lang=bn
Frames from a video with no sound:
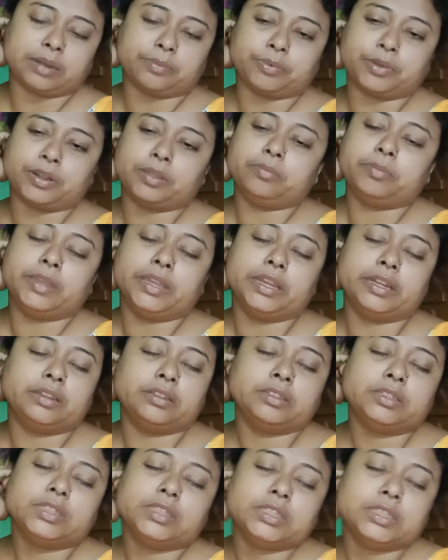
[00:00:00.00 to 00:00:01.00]
তারপরে মেয়ের
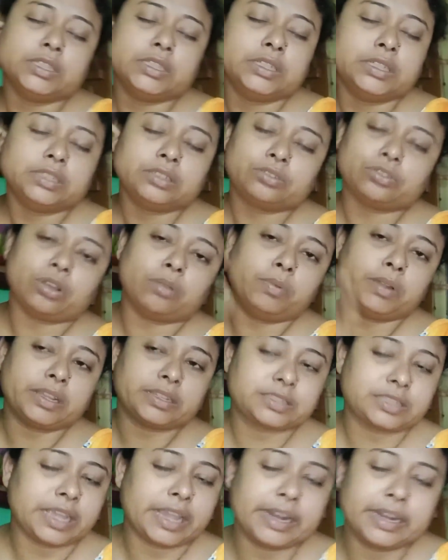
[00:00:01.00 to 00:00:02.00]

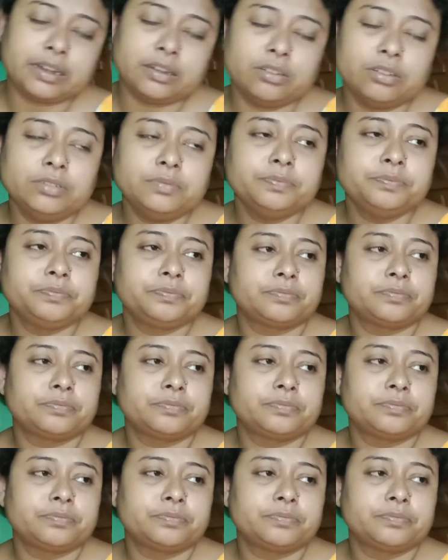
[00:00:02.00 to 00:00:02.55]
তবলা স্যার এলো